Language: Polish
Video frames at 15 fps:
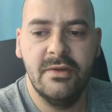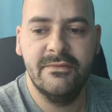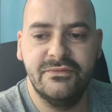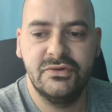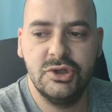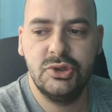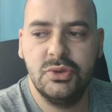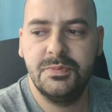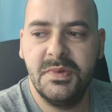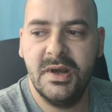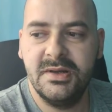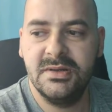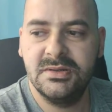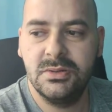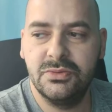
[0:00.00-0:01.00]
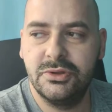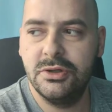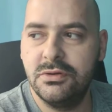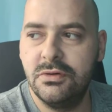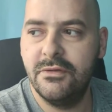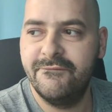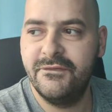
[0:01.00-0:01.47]
W życiu piękne są
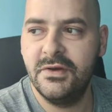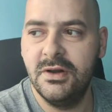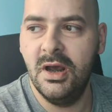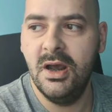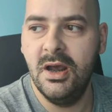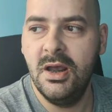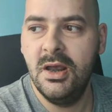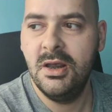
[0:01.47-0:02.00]
tylko chwile.